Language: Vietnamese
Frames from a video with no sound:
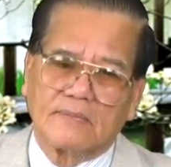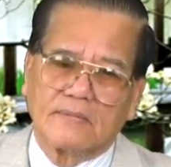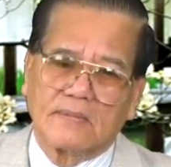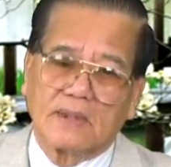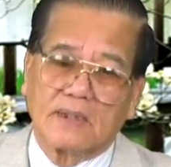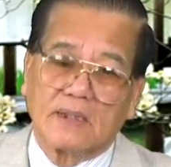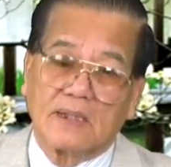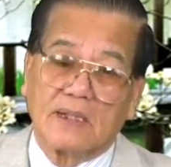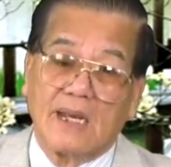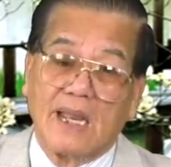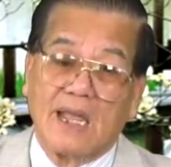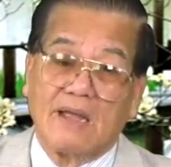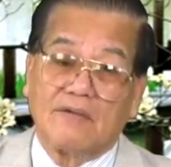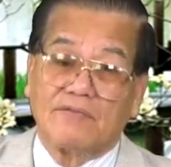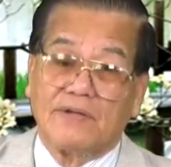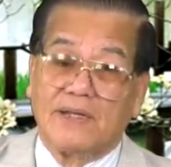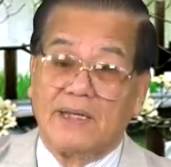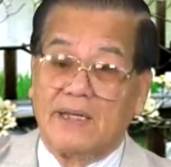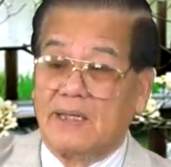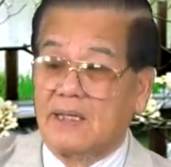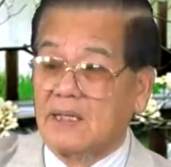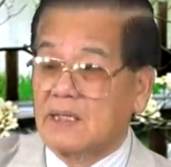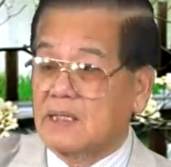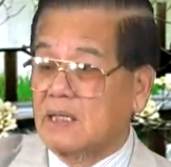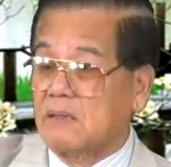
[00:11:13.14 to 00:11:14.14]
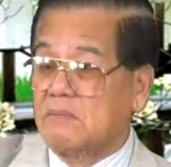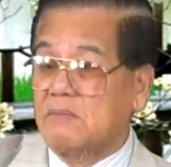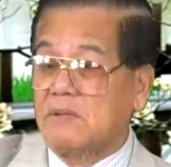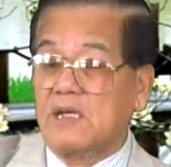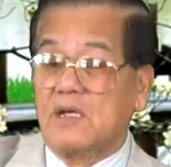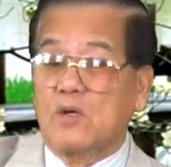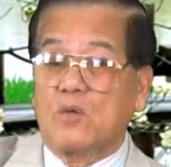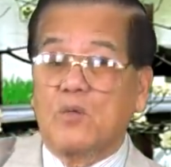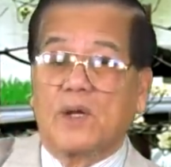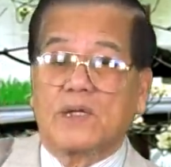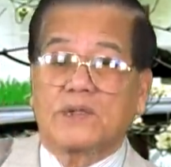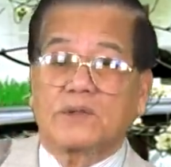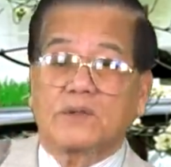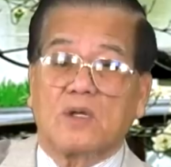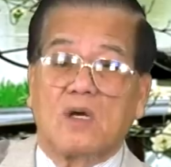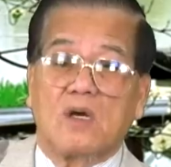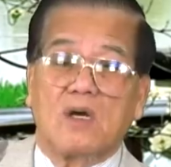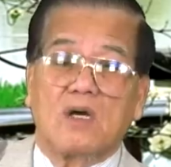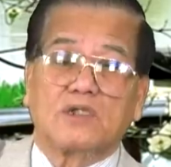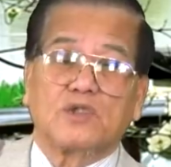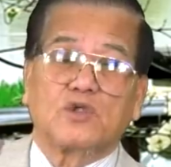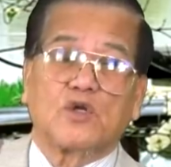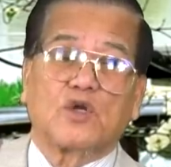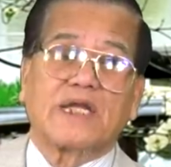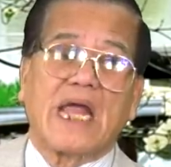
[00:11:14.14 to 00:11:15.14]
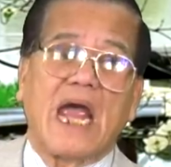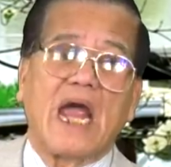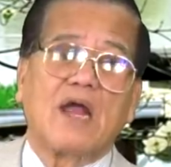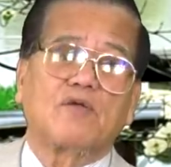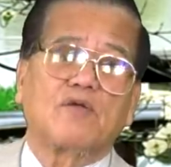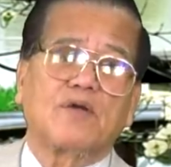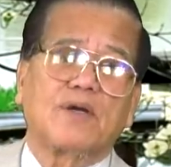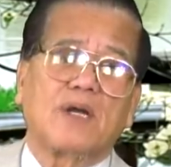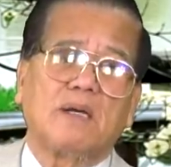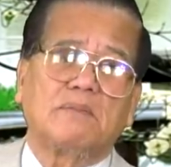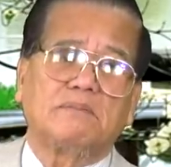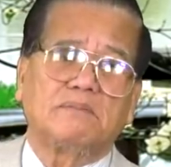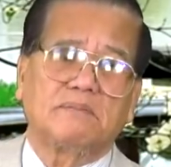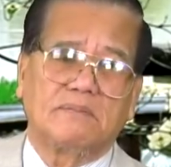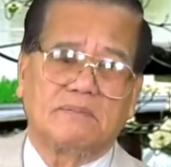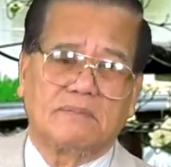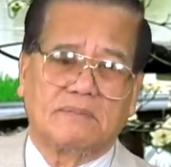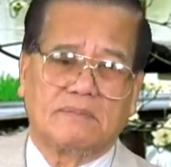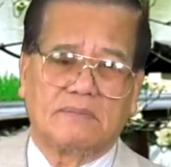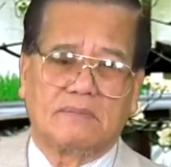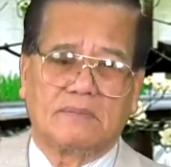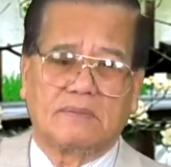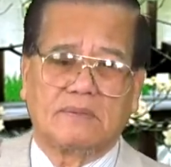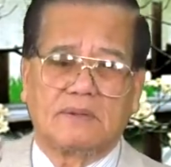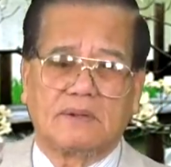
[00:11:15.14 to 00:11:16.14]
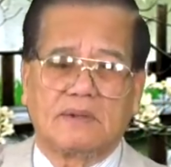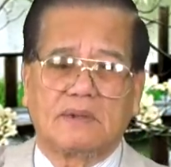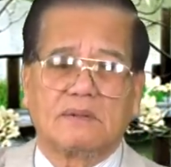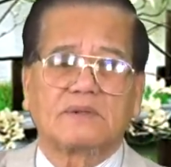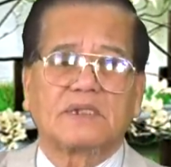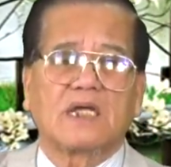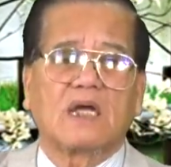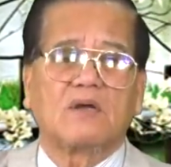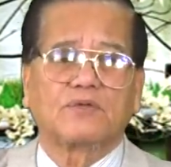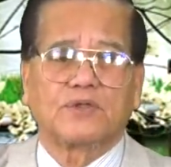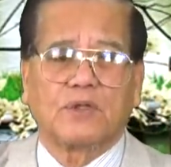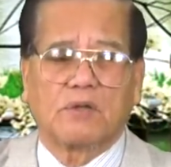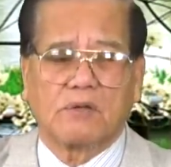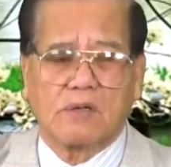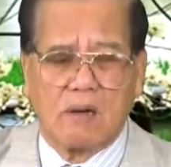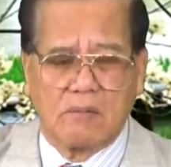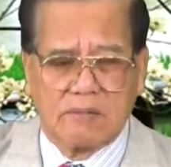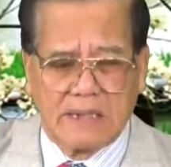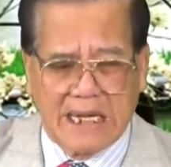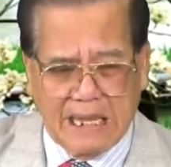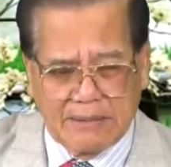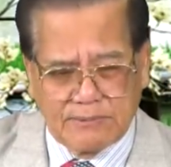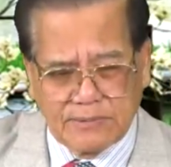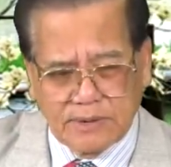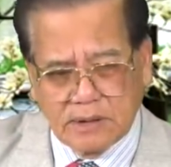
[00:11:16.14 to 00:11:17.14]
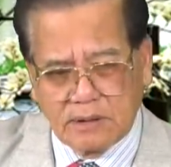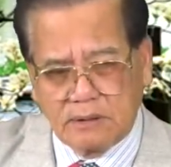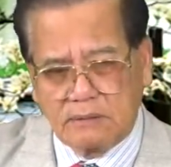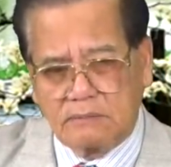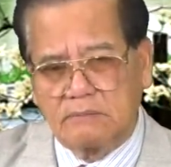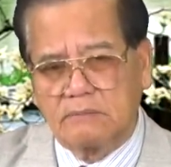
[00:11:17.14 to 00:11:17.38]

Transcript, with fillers: Là vì cái bí quyết đó Do Thái nó nắm. Làm sao Tàu Cộng làm được.